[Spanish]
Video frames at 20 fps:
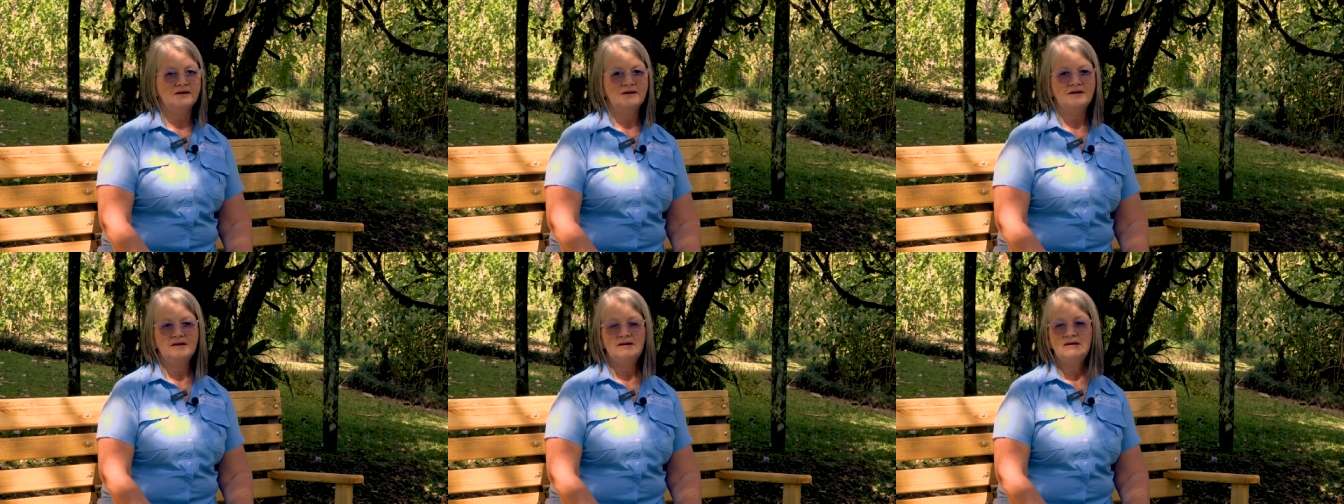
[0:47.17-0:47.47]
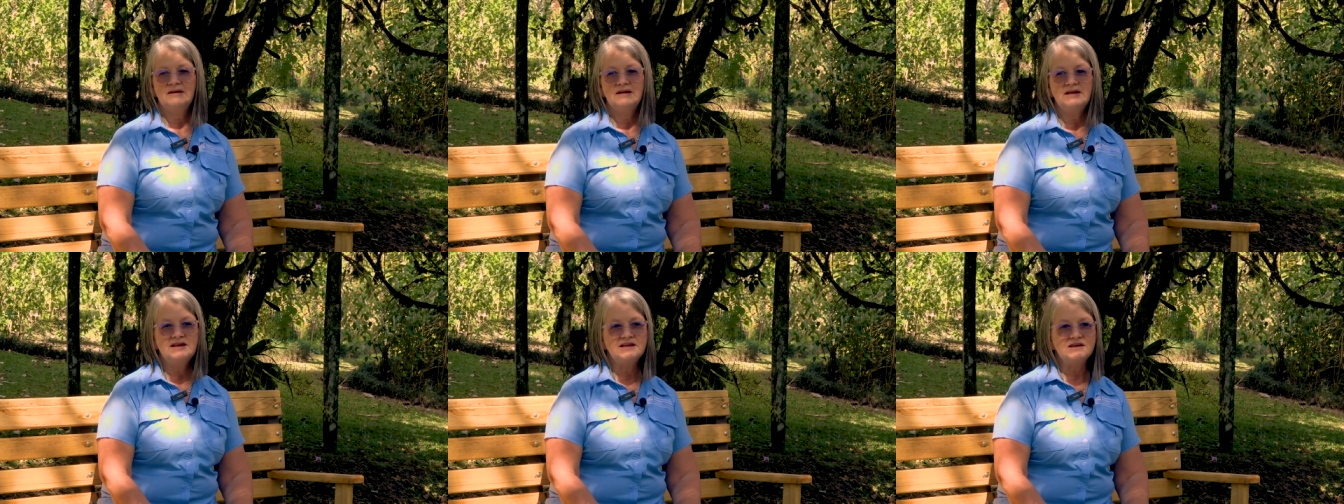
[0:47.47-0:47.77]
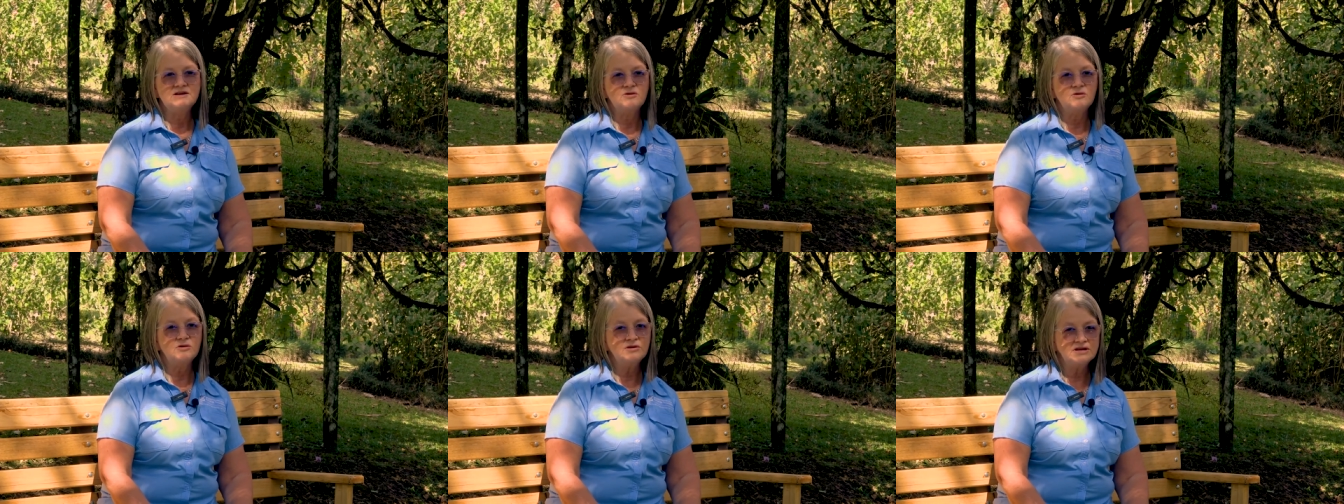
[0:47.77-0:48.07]
eh,
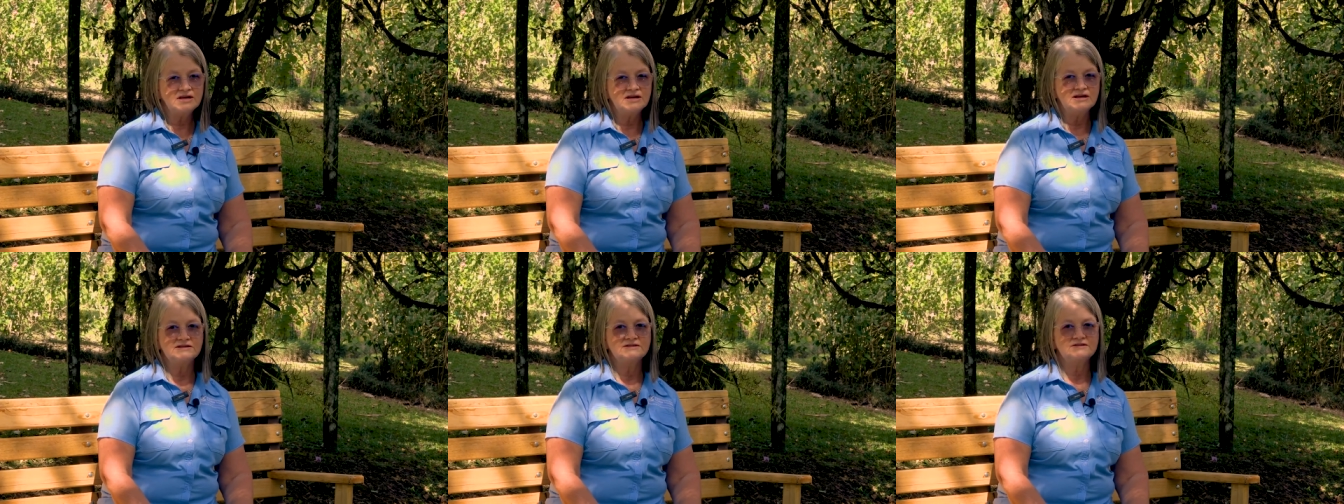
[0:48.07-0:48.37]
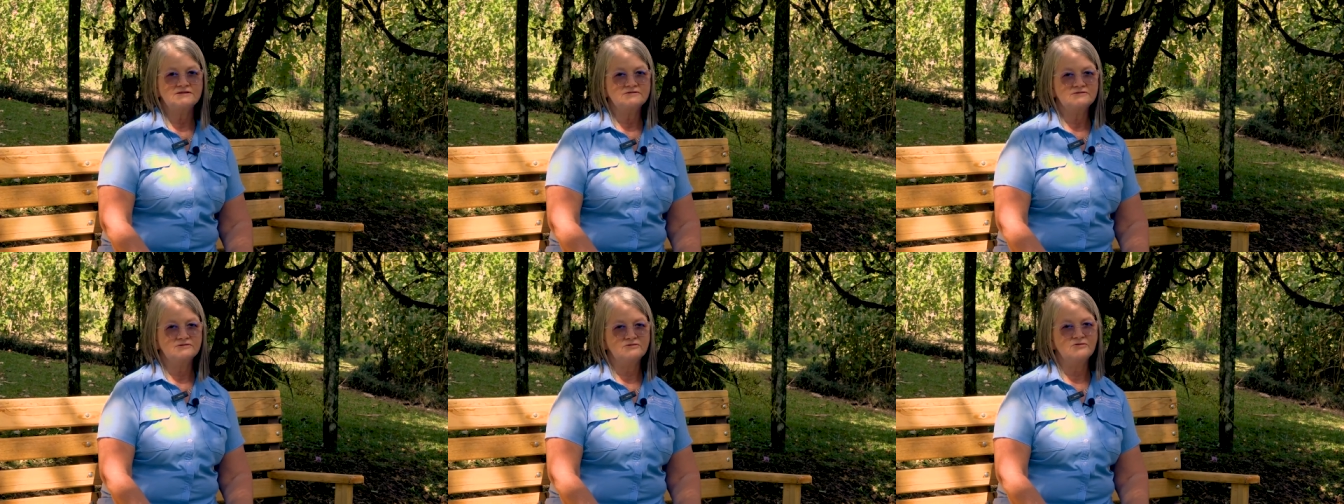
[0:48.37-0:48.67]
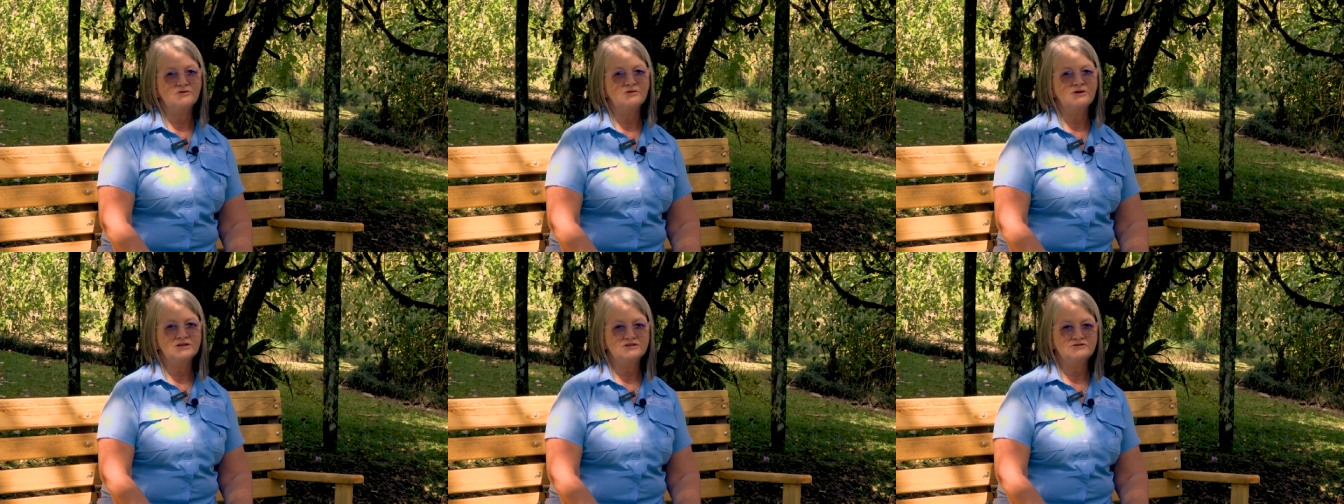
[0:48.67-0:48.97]
heliconias,
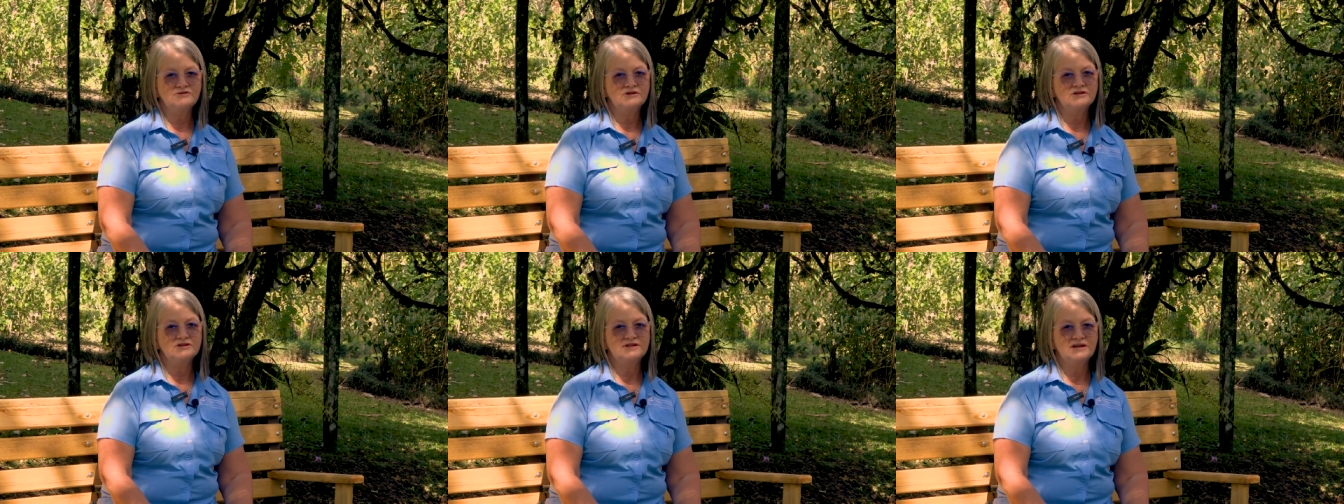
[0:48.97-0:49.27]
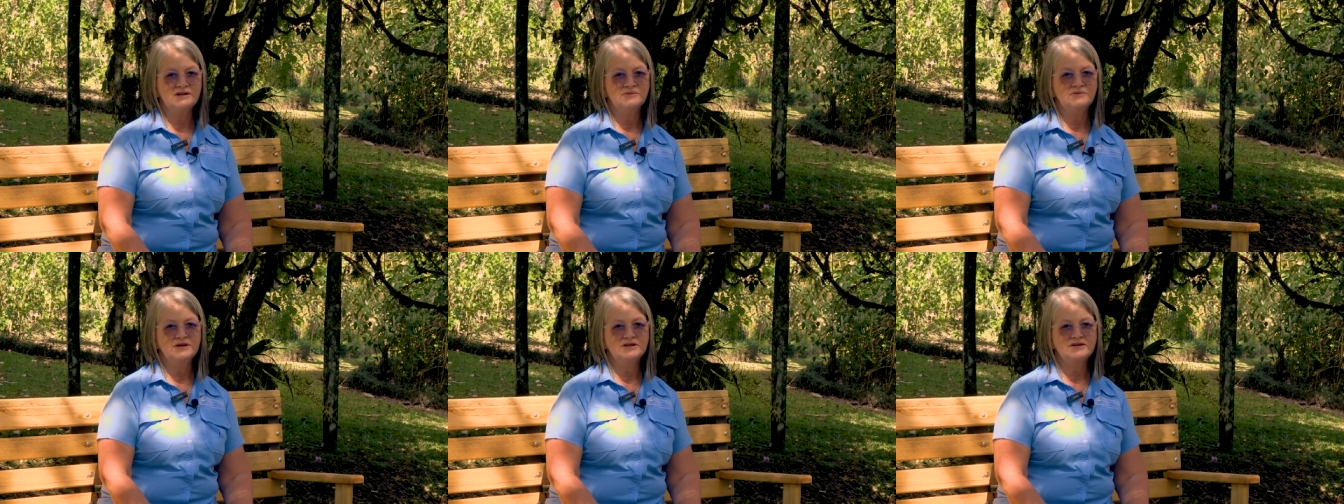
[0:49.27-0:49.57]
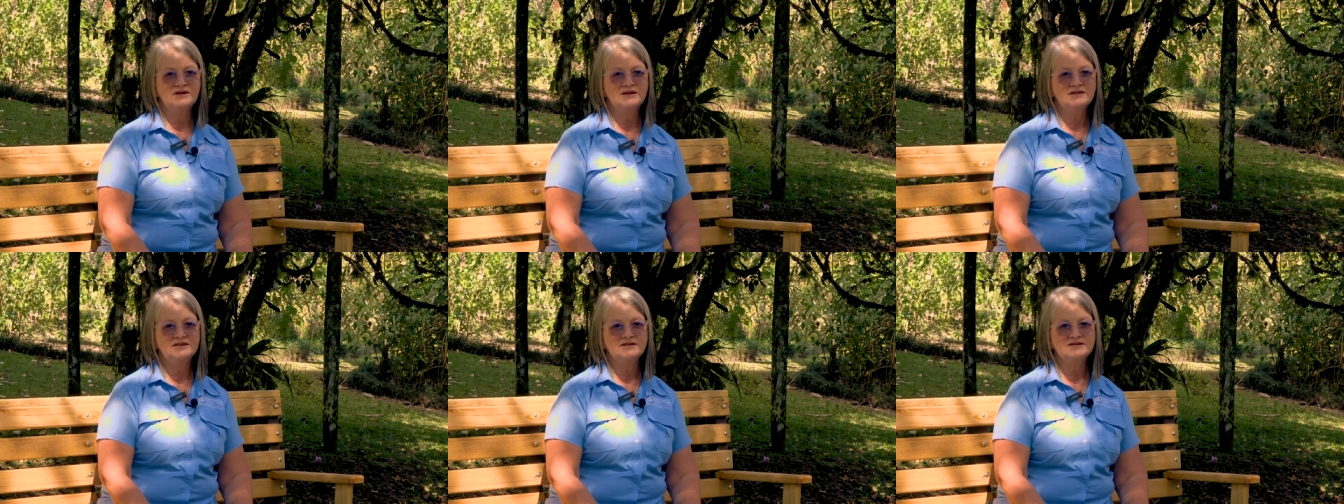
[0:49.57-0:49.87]
son colecciones de las
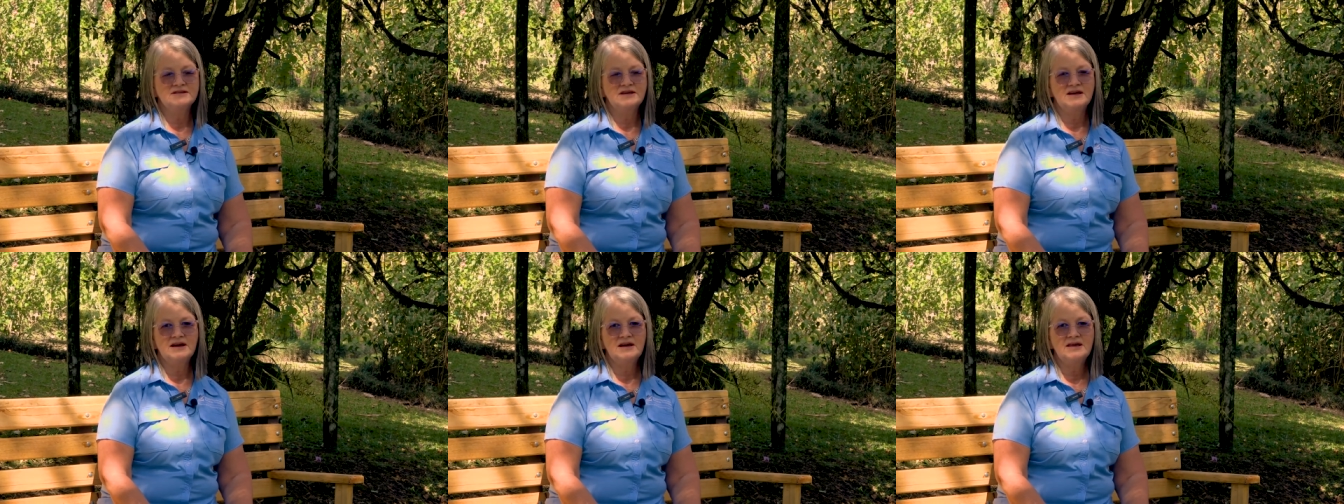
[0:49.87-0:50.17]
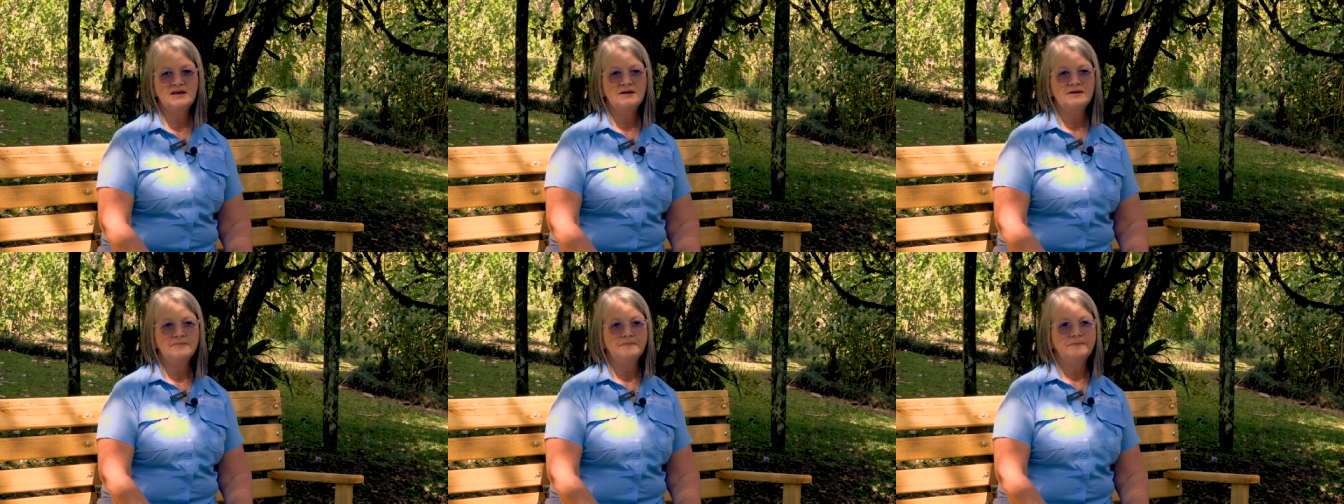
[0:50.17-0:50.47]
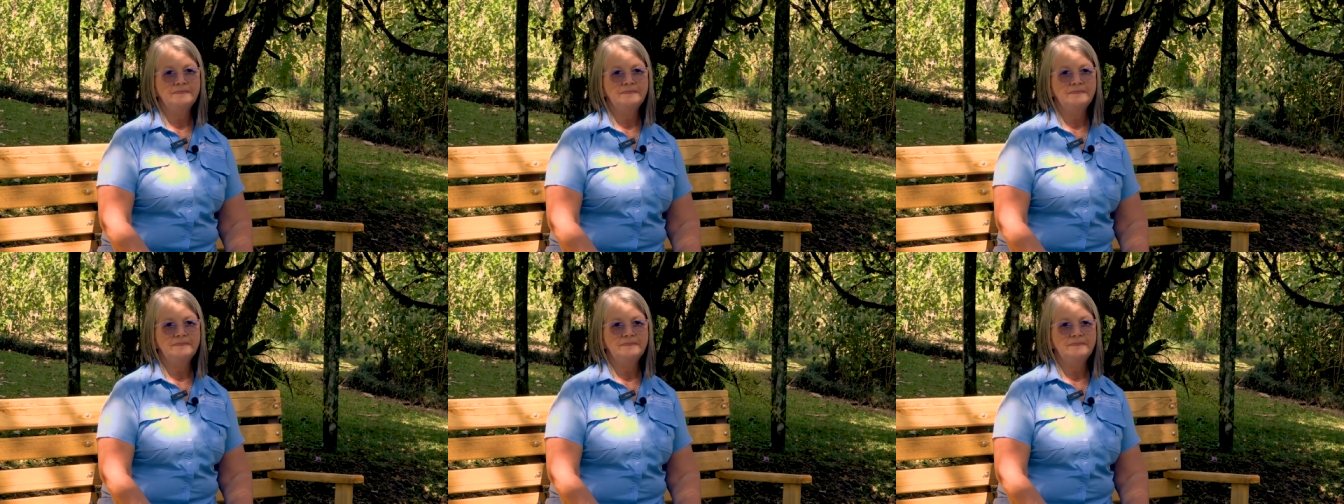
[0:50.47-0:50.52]
más grandes que hay.